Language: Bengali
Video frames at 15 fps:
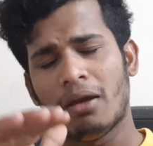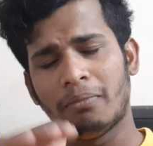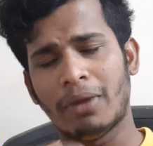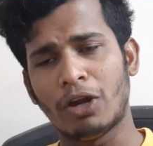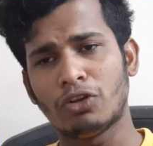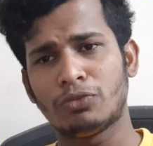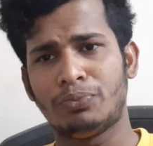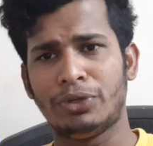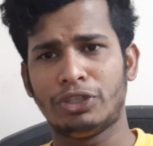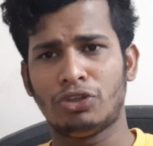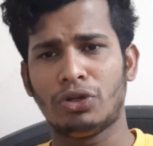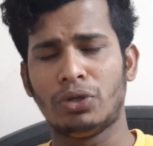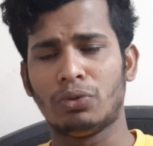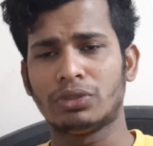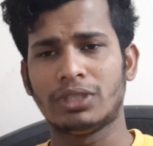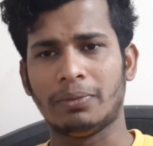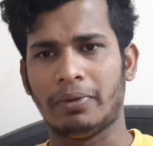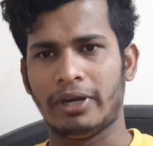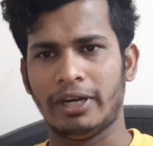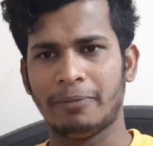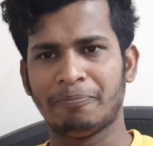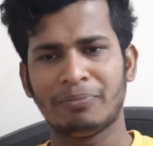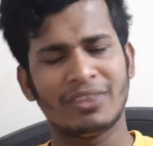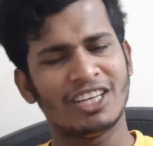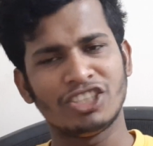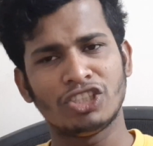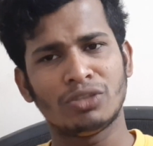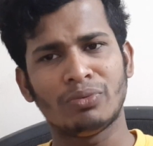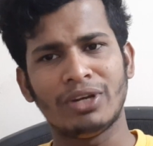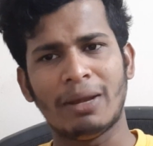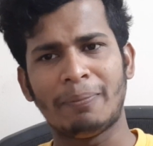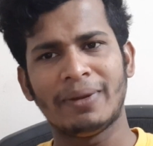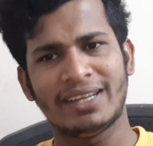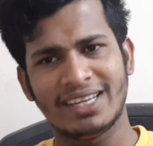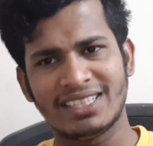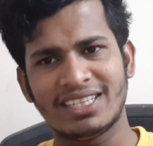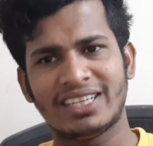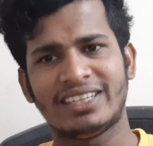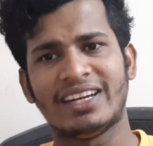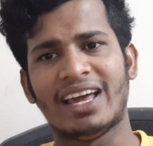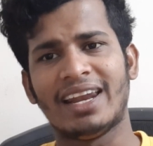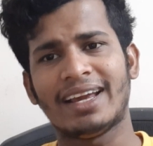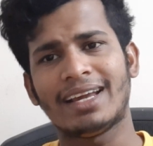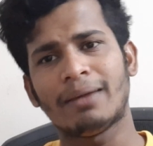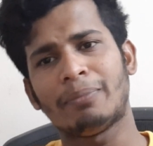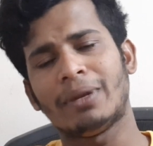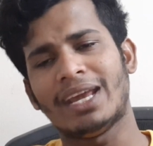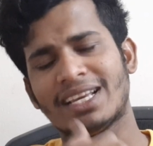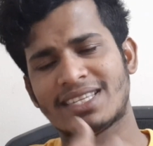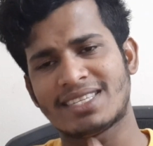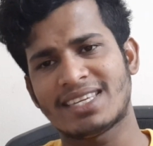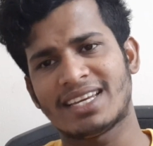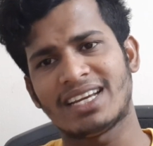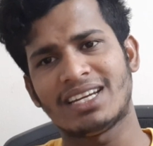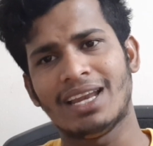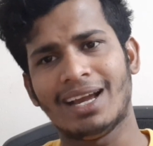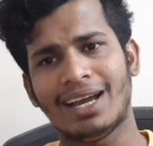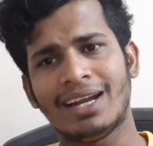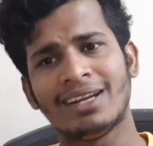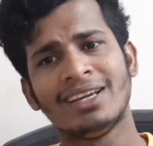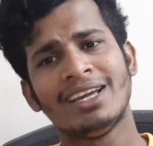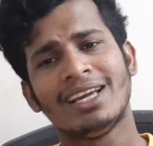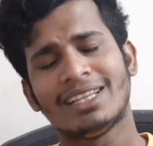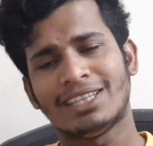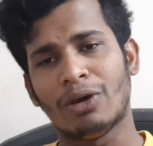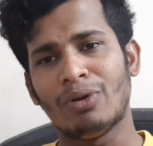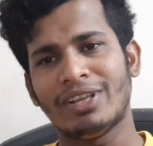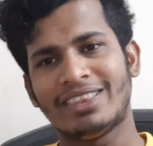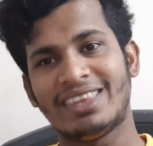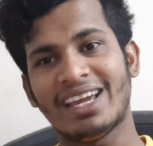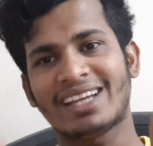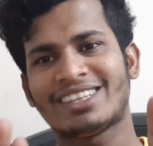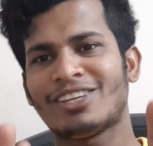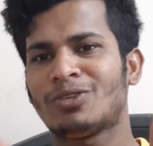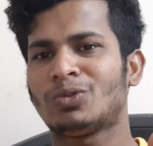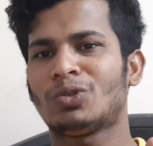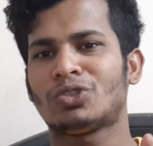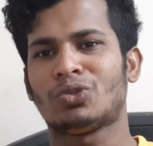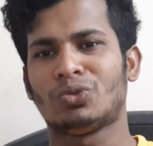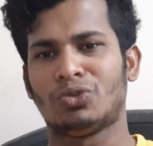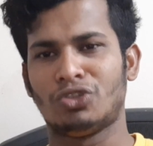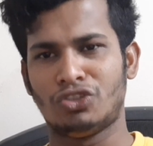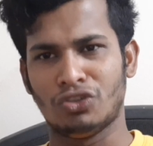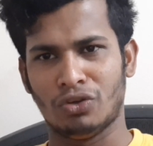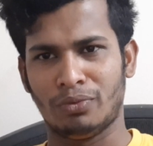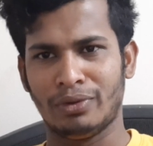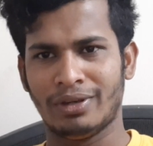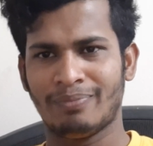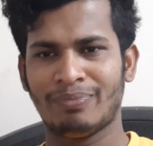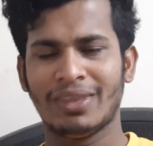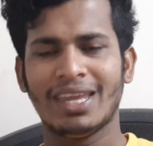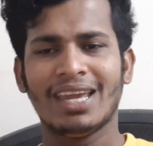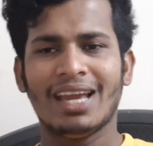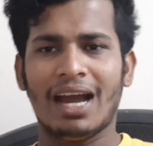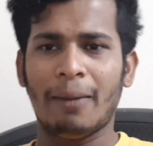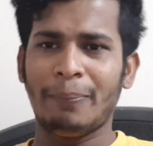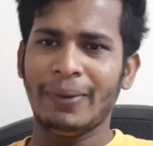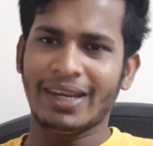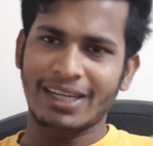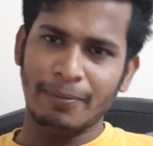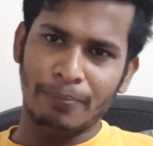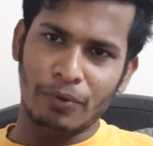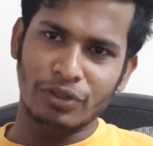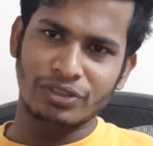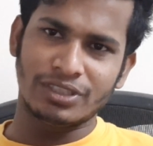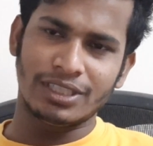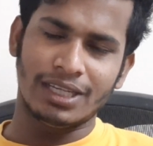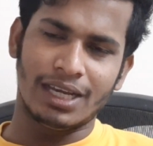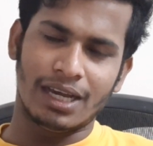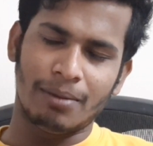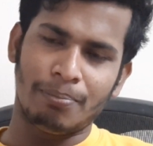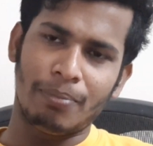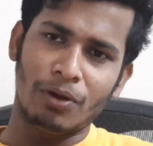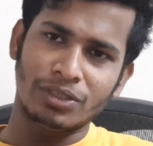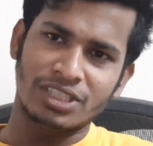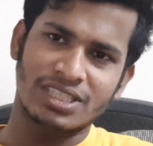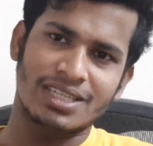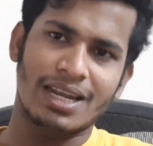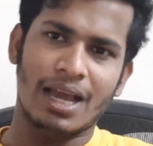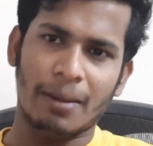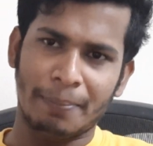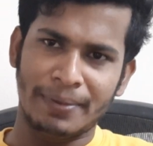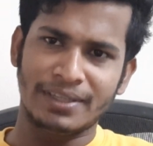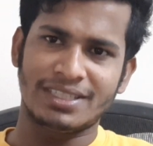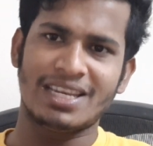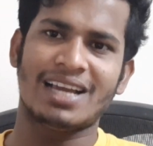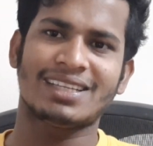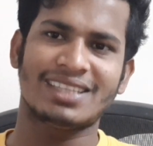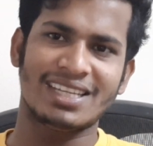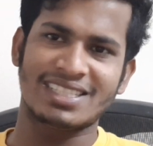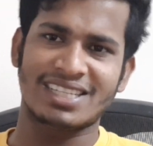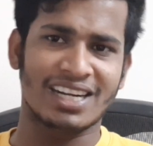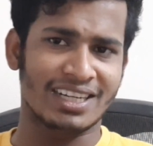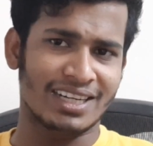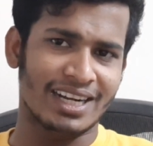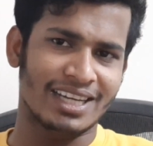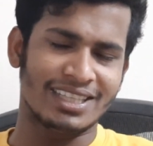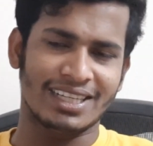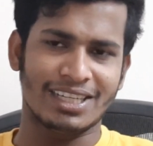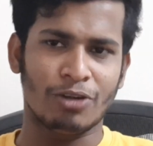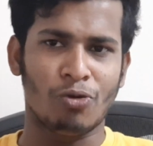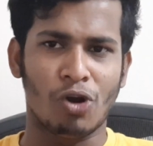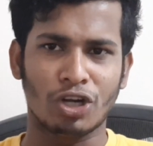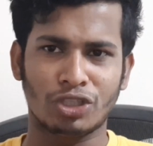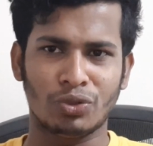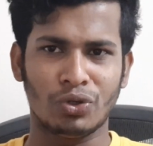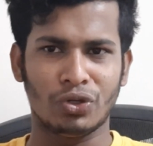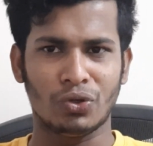মানুষ ভিতরে ঢুকতে পারে তার জন্য বলে আপনি কেচি কিট না লাগে আপনি এসএসের কিট লাগান তাহলে দেখতে কিন্তু সৌন্দর্য হবে আপনি একটা পঞ্চাশ পঞ্চাশ লাখ বিশ লাখ তিরিশ লাখ টাকাতে একটা গড় তৈরি